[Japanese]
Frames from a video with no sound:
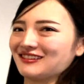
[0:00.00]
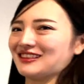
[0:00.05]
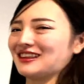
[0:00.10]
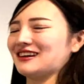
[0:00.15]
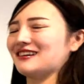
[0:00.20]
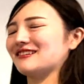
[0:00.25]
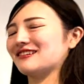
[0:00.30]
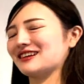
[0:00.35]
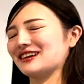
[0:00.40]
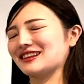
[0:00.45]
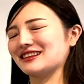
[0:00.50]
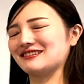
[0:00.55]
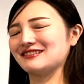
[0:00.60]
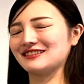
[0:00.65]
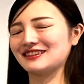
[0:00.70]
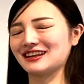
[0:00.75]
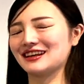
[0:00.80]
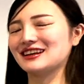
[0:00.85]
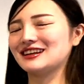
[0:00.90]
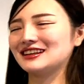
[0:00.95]
ていくのかっていうの
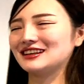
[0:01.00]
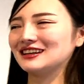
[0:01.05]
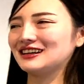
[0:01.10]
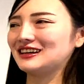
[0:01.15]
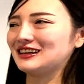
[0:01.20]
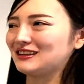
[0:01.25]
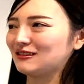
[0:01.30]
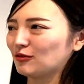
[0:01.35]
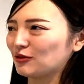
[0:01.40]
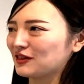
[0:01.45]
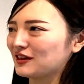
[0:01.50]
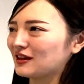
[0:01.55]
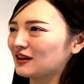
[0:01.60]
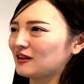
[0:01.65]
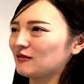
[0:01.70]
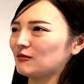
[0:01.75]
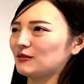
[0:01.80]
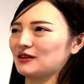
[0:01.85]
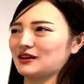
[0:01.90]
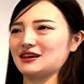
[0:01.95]
で、ね、どちら
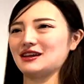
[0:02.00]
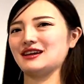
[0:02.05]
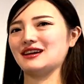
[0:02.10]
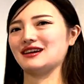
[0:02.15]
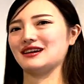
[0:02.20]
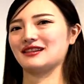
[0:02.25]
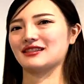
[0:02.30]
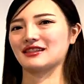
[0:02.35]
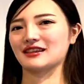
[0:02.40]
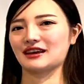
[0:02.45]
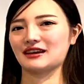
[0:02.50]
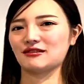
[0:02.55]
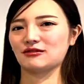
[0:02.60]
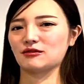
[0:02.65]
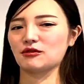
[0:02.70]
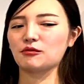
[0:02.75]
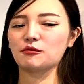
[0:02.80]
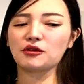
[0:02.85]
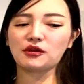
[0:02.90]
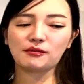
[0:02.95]
でもね、えー、使える
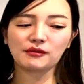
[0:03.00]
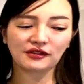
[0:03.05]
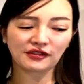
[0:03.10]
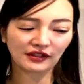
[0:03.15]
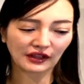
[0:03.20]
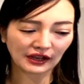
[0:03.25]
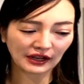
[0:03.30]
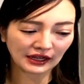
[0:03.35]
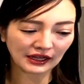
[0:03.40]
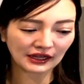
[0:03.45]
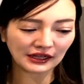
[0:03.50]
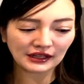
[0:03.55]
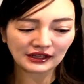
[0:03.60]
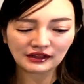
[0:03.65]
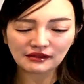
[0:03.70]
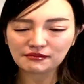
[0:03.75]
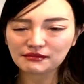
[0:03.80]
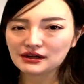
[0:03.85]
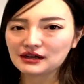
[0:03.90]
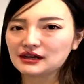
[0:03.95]
と思いますから、
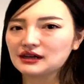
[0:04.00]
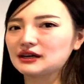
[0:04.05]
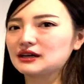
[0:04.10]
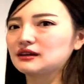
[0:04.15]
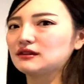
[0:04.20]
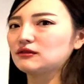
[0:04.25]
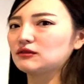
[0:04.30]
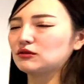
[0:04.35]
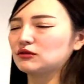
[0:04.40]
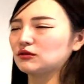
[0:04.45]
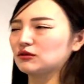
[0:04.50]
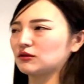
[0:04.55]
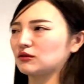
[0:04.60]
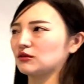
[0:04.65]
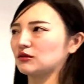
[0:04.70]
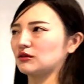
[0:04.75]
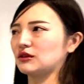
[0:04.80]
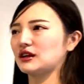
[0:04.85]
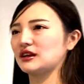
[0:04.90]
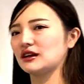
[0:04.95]
まああ
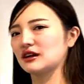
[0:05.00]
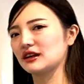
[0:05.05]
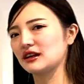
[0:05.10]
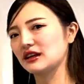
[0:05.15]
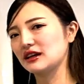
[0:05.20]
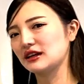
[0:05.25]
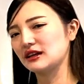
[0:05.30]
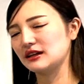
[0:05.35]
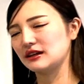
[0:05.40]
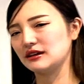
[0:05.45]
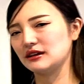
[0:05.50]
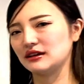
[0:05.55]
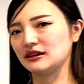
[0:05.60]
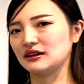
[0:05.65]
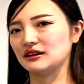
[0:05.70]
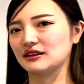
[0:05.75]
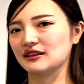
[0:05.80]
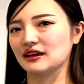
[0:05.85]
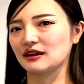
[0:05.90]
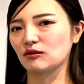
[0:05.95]
のー、何かね、
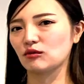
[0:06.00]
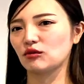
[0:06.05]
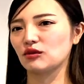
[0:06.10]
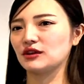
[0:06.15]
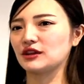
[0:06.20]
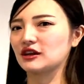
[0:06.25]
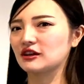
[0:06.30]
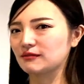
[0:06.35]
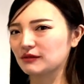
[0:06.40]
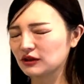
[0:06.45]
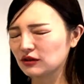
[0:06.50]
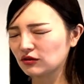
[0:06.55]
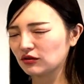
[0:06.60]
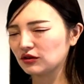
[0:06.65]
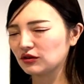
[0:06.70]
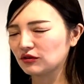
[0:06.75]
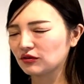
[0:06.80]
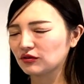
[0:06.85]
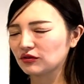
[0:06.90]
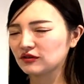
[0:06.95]
えー、参考になればと
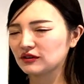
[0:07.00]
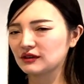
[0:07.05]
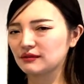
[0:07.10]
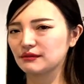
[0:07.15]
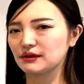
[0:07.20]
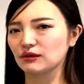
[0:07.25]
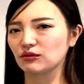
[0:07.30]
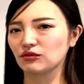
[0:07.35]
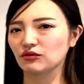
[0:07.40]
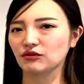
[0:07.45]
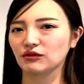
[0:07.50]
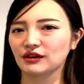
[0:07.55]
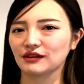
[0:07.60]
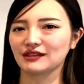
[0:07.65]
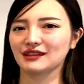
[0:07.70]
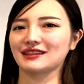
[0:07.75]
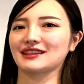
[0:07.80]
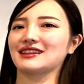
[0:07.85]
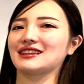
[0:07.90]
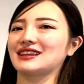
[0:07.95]
いうことで、まあ、ご紹介
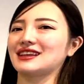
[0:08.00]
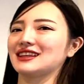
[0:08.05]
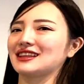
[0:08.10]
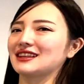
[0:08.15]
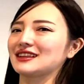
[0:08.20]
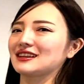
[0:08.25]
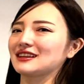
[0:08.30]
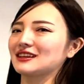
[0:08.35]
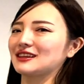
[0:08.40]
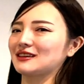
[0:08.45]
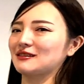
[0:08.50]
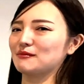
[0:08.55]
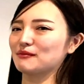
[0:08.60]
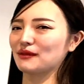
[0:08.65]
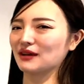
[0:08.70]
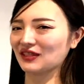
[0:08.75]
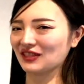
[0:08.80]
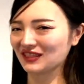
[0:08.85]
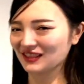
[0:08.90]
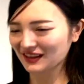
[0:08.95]
させていただき
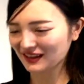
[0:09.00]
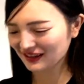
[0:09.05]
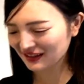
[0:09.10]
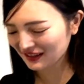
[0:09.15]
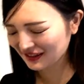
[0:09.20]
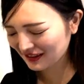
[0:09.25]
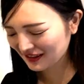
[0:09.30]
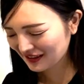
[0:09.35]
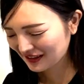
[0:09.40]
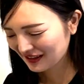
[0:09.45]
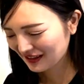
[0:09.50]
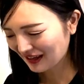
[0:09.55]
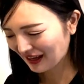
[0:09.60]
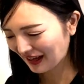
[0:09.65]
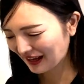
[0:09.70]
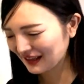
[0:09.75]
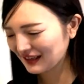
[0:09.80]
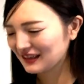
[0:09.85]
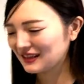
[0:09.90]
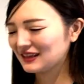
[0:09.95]
ました。
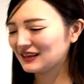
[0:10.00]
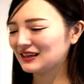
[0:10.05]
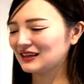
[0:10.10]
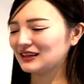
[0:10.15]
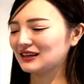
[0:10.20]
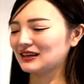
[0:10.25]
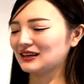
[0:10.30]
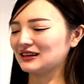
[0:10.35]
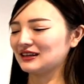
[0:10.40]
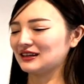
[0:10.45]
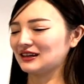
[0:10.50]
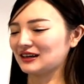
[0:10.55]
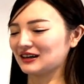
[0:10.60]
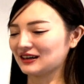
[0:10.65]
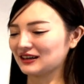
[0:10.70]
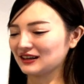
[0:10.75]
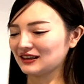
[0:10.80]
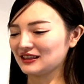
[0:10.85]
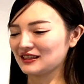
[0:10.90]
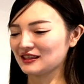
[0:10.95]
はい、
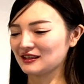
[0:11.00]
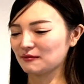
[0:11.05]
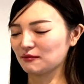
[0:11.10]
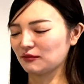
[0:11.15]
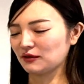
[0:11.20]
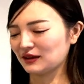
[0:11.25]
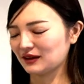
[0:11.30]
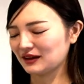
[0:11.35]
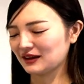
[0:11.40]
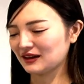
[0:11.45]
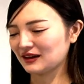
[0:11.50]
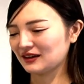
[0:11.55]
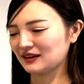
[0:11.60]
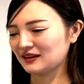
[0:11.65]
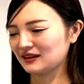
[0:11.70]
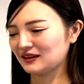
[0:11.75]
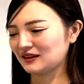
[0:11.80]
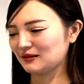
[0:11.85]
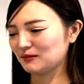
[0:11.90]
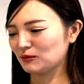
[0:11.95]
はいいちねんもね
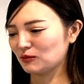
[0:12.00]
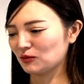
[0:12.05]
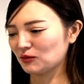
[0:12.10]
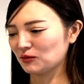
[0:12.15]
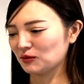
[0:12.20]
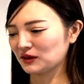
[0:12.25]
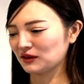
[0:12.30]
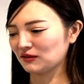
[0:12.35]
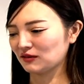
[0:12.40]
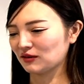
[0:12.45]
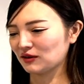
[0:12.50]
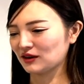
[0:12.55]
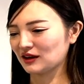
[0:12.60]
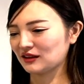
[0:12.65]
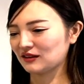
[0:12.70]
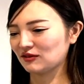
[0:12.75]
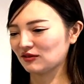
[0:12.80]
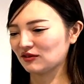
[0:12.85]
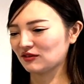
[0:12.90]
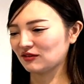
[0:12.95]
もうあと
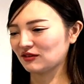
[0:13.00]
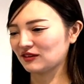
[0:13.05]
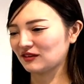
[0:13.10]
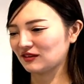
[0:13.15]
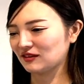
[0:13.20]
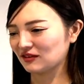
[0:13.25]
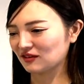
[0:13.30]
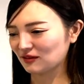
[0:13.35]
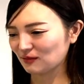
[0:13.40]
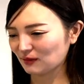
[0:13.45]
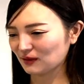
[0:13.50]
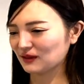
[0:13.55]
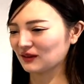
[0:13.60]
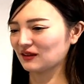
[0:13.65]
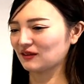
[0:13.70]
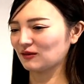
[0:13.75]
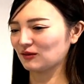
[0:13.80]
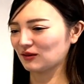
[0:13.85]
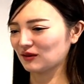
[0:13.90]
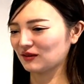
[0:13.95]
半年過ぎてしまった
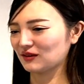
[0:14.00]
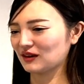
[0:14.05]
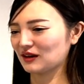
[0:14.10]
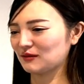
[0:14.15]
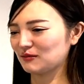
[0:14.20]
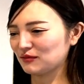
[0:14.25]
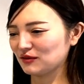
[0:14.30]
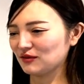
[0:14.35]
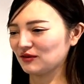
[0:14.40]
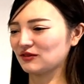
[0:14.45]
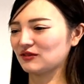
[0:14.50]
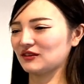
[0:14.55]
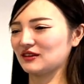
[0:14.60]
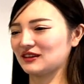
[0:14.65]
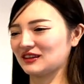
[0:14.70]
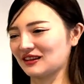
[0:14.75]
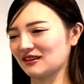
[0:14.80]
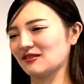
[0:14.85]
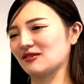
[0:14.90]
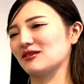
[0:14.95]
という半分過ぎ
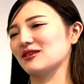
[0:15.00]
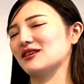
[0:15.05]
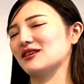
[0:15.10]
たと